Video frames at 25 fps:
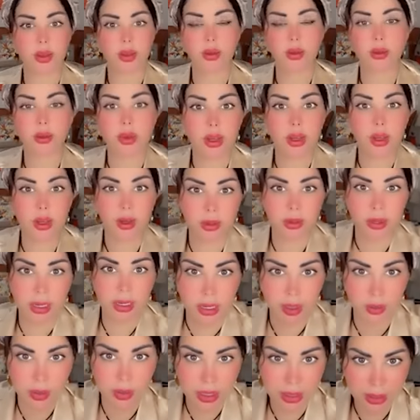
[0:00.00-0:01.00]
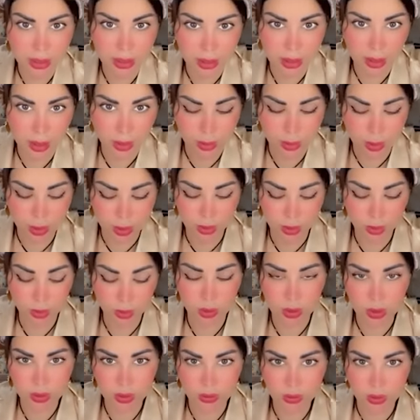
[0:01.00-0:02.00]
امي اليوم كلمتني تبكي تقول
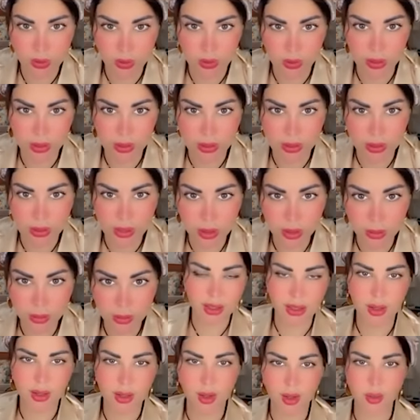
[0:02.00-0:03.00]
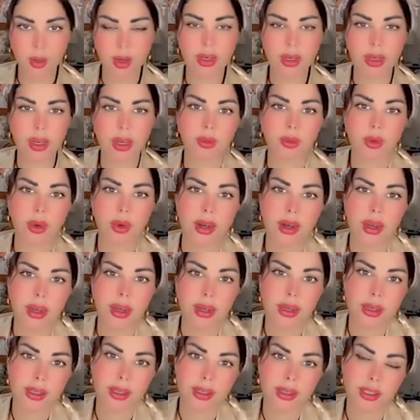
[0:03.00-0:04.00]
شفت السناب يوم ان المراه
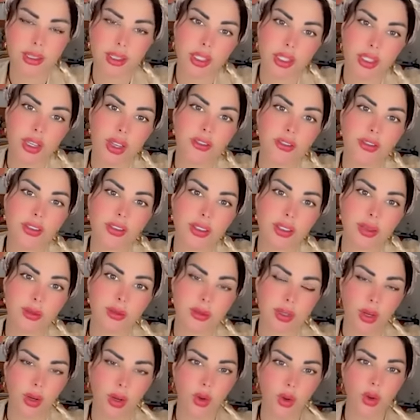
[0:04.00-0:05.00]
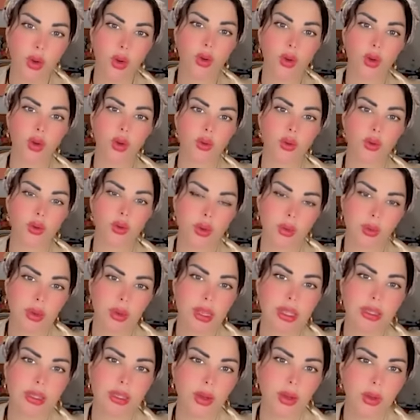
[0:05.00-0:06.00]
اللي تشافت من القولون
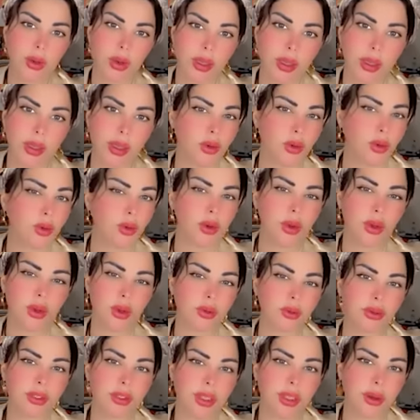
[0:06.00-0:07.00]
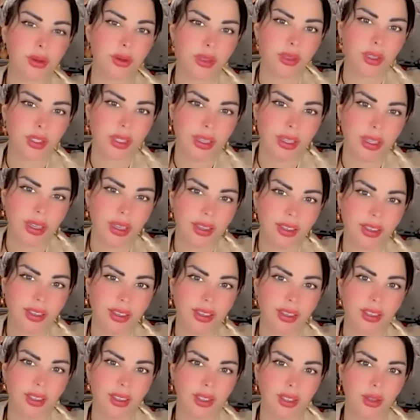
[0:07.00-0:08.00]
والمعده وكذا تقول قمت ابكي يعني
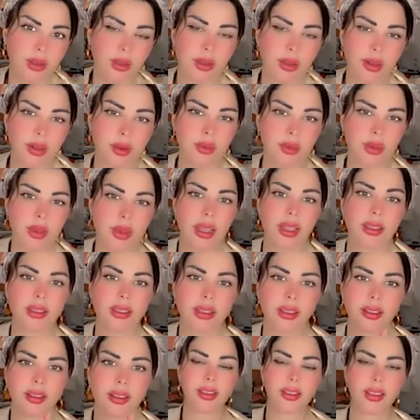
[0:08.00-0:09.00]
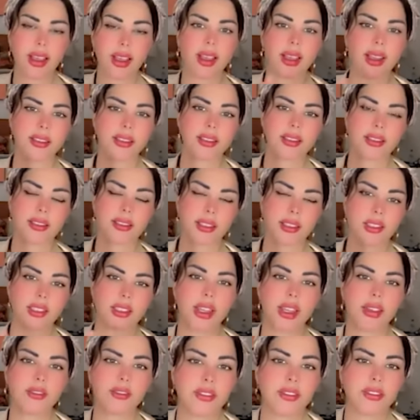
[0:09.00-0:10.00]
انه شلون ربي عطى طاقه
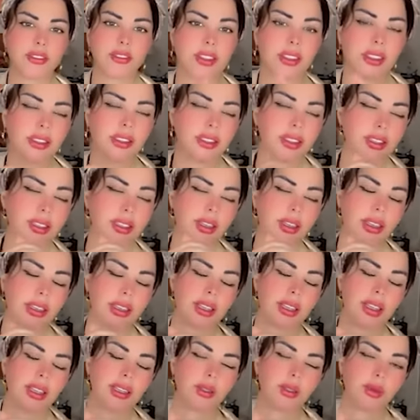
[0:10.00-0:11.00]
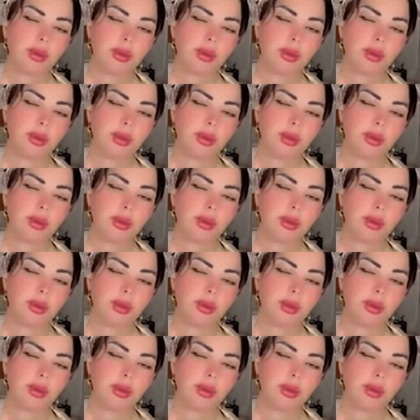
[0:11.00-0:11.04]
التشافي في يدك للناس